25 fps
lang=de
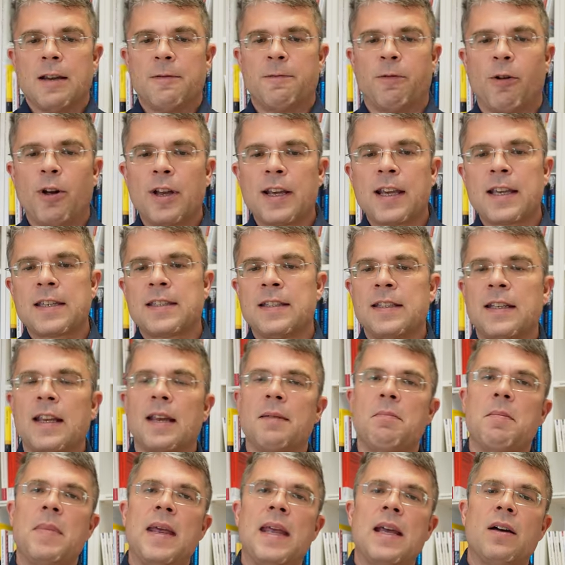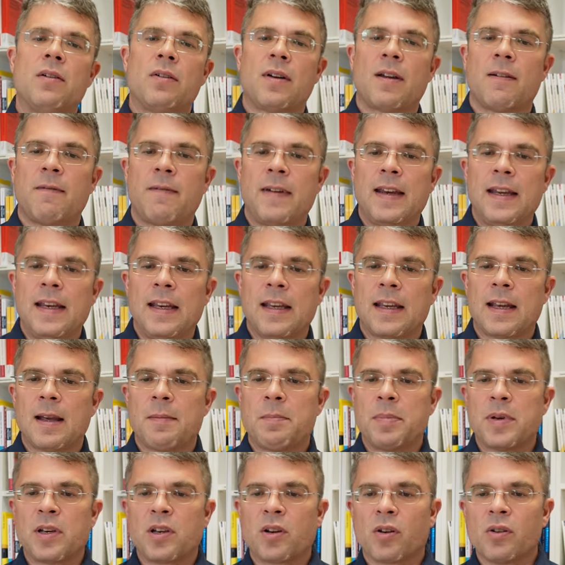Die Folge sind dann mehr oder weniger
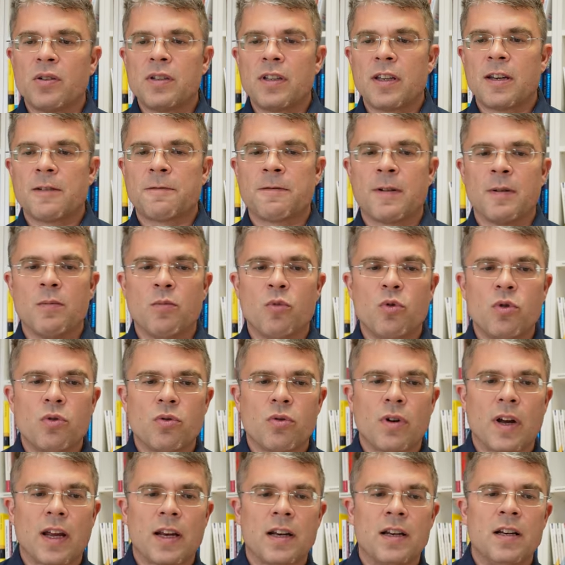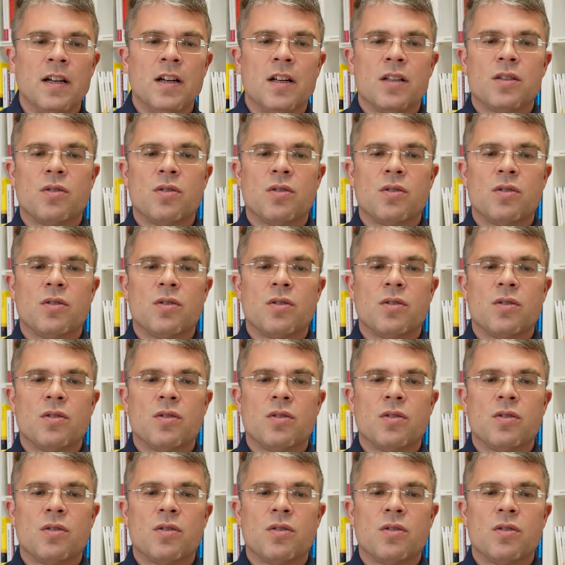begründete Vermutungen